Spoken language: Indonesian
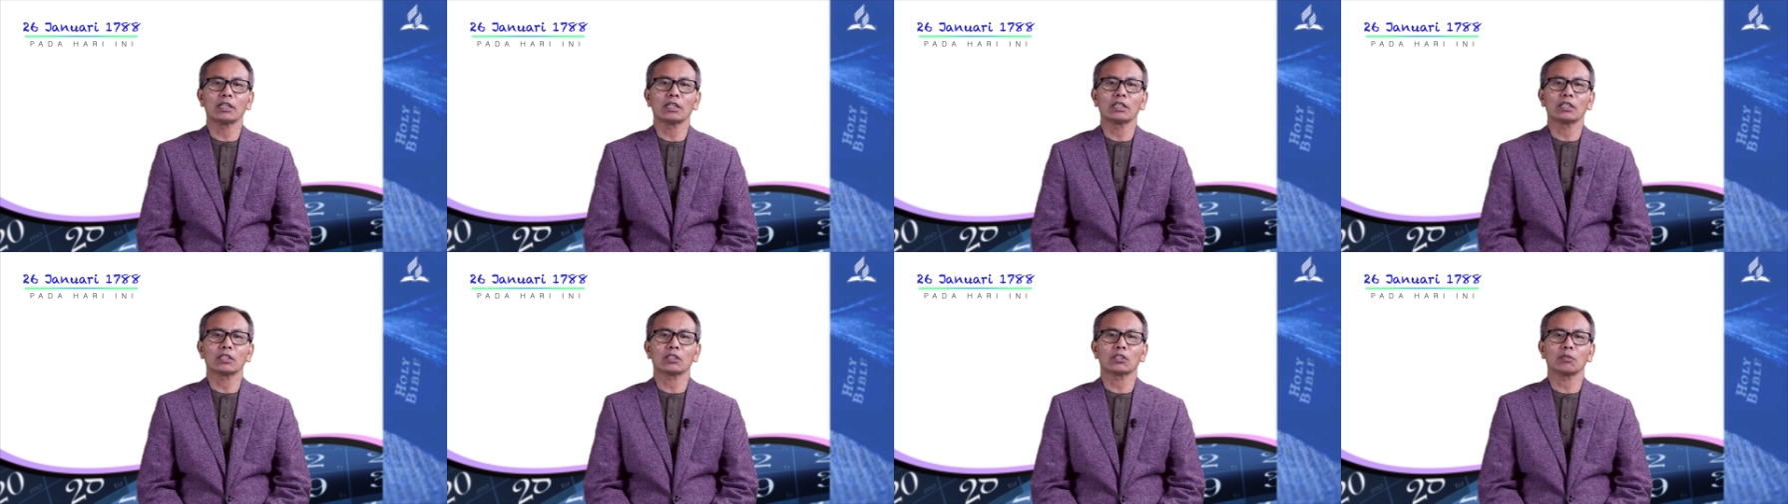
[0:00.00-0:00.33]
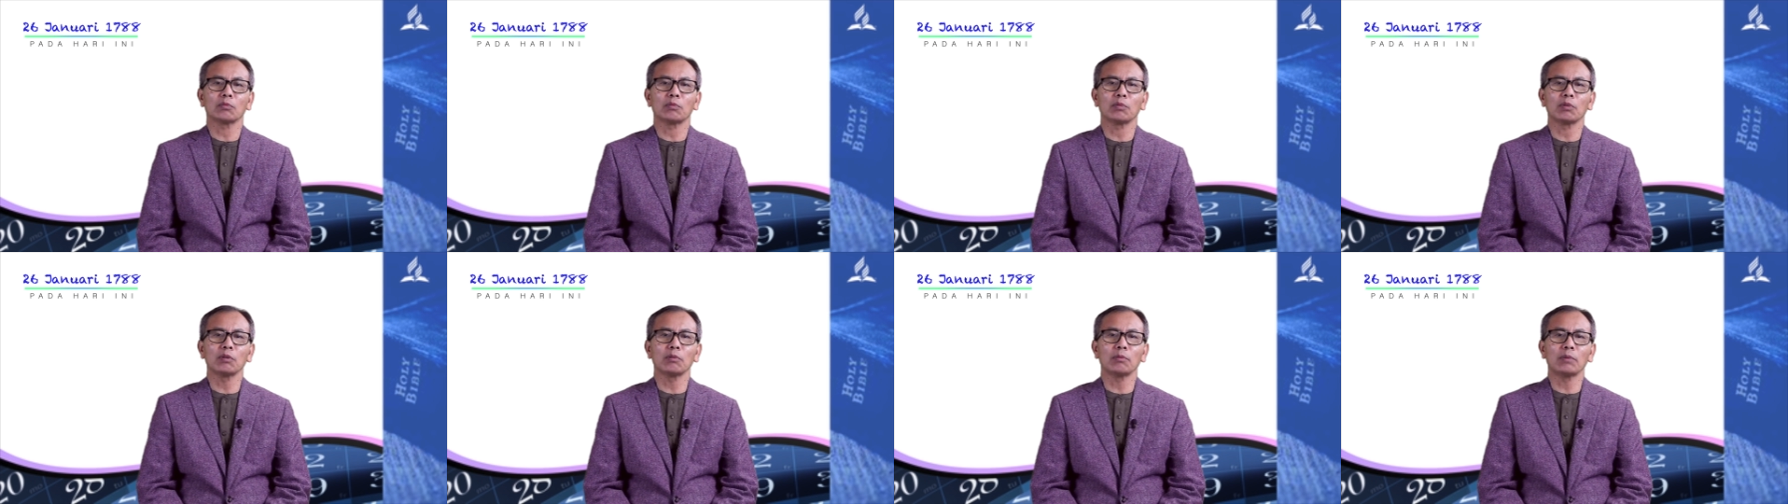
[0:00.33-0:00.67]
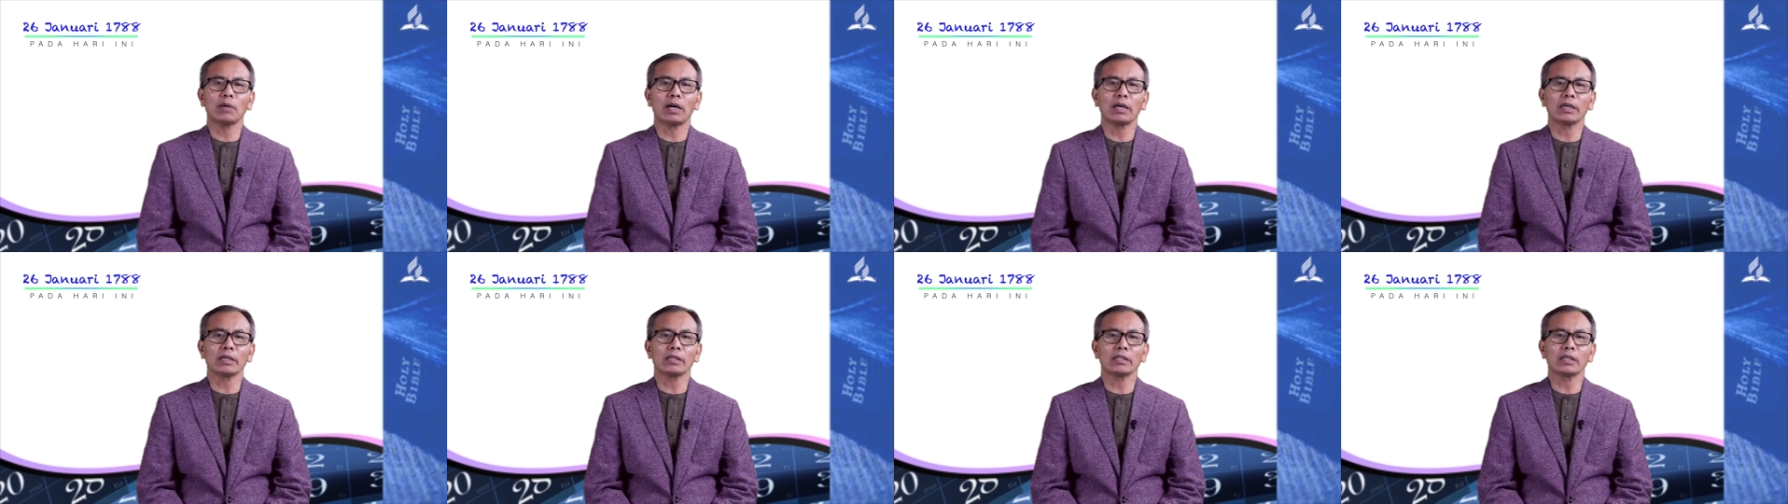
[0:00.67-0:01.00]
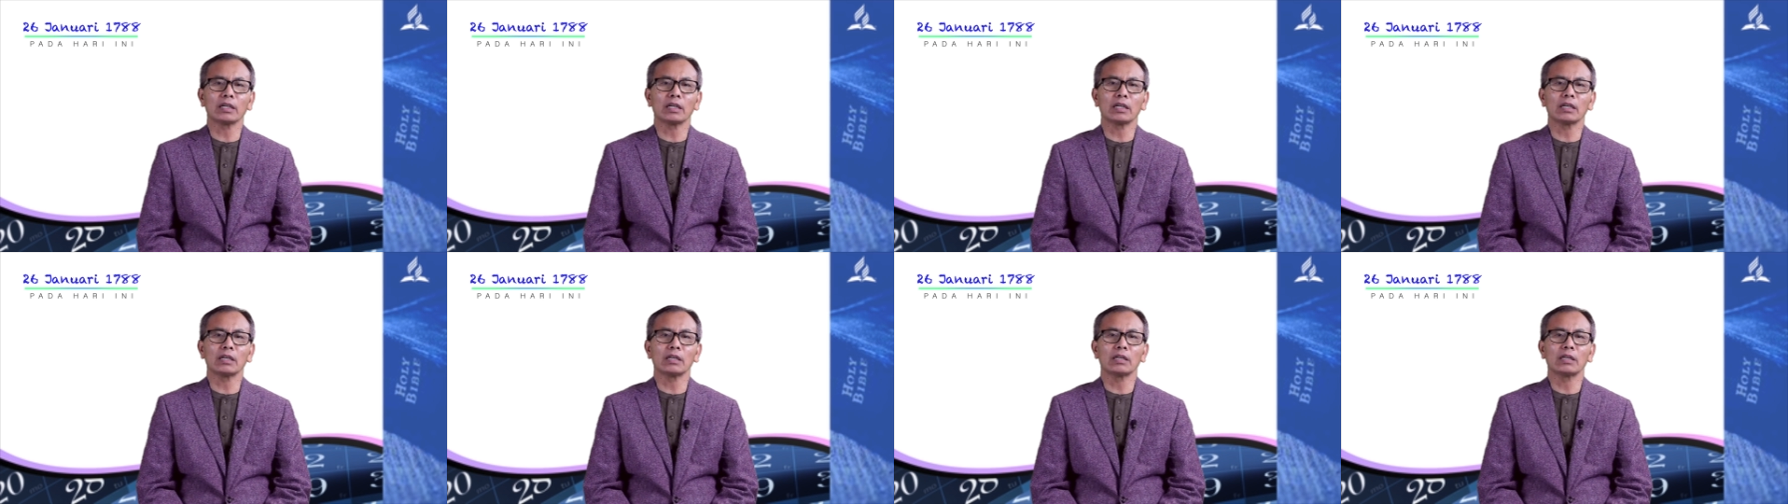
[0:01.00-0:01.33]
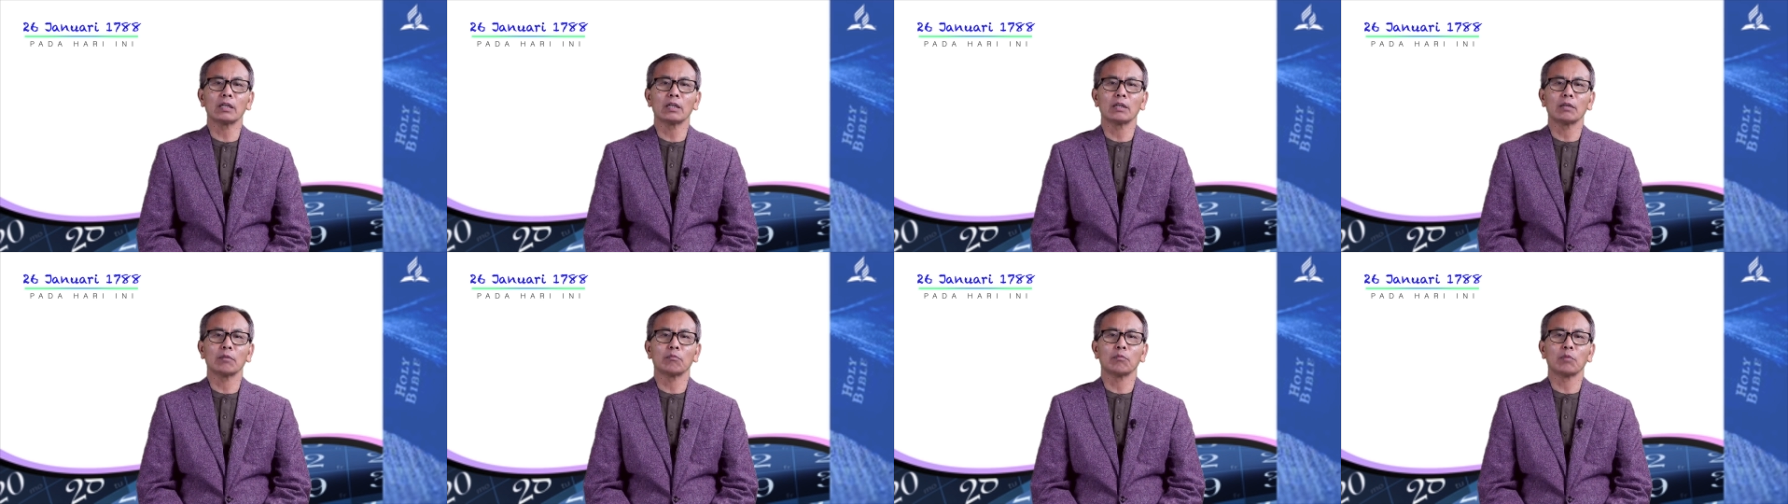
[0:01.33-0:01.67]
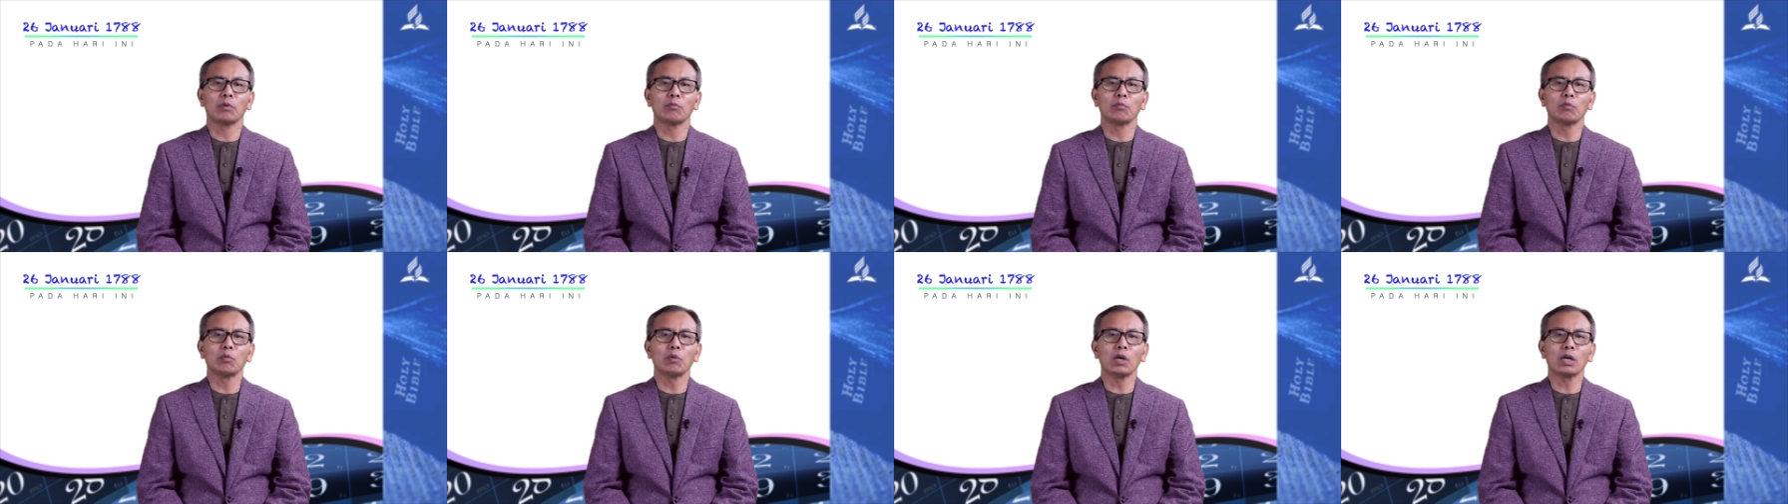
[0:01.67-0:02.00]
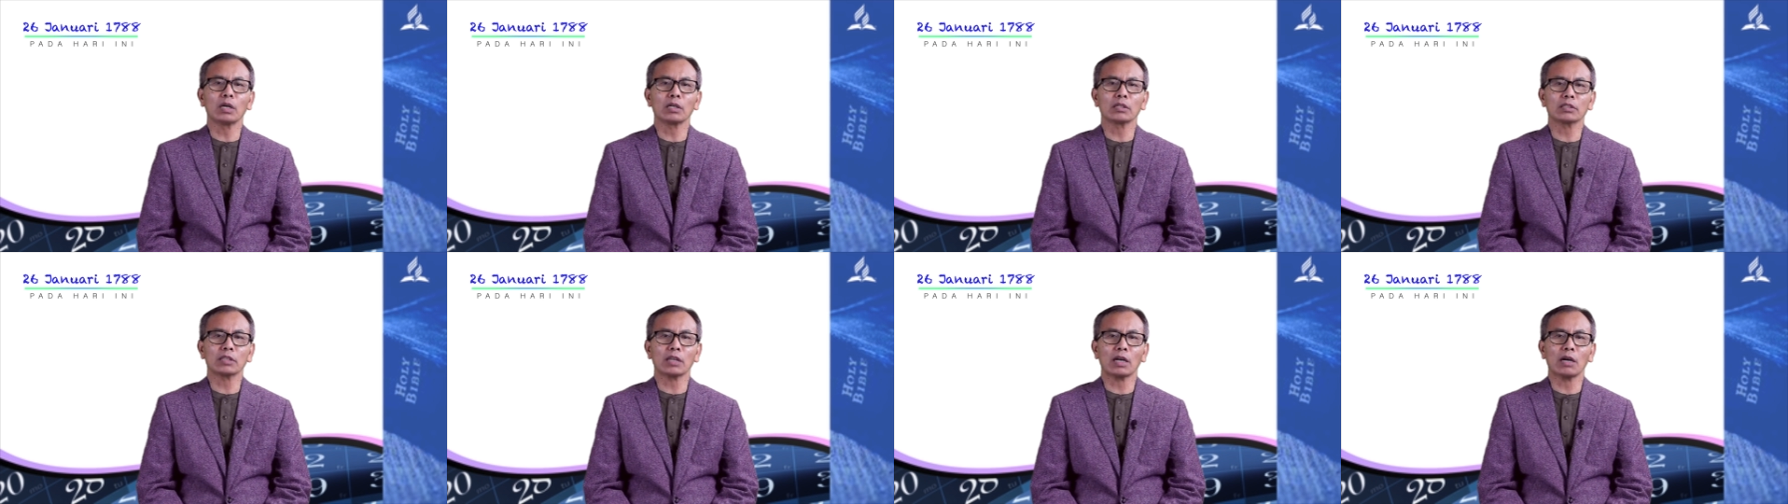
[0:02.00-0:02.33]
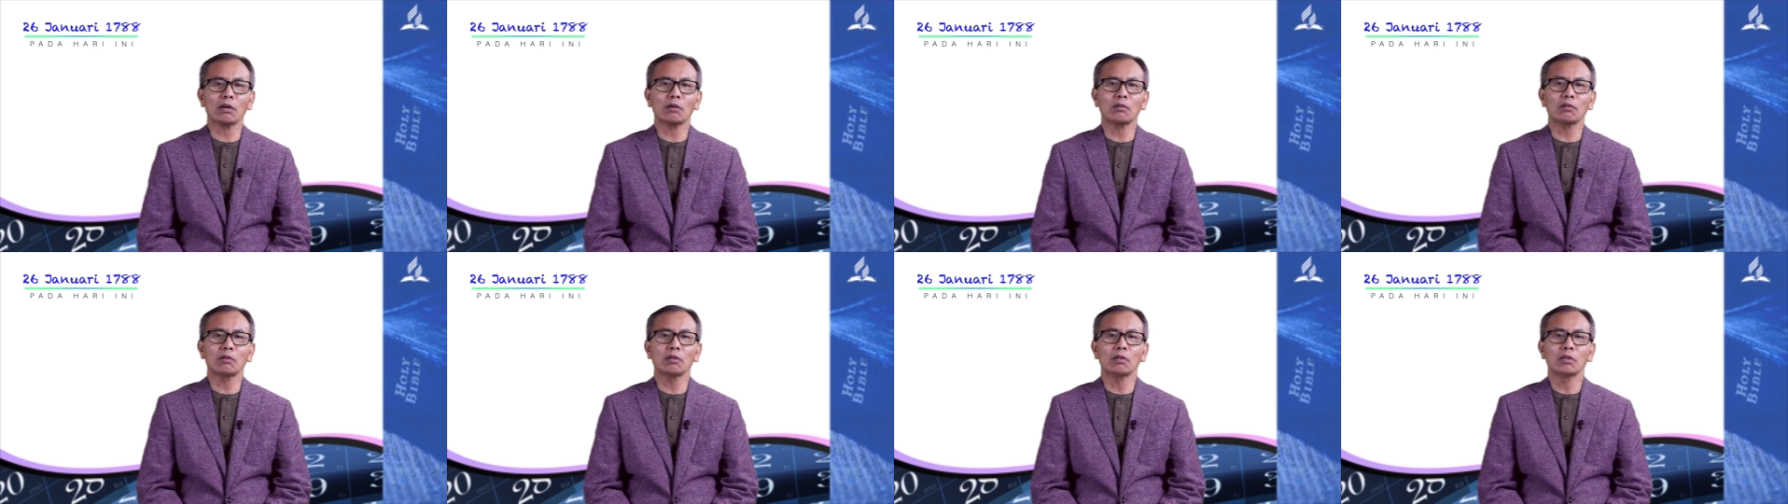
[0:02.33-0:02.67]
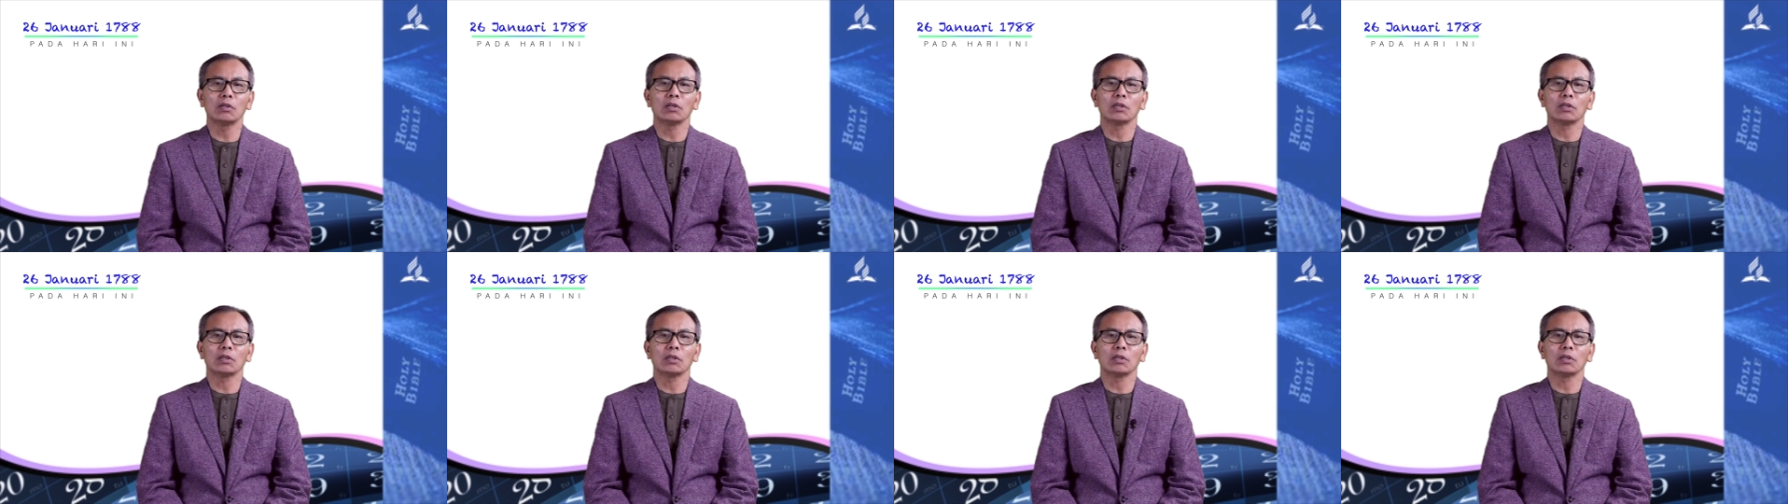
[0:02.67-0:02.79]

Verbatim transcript: sebelum akhirnya membuang sauh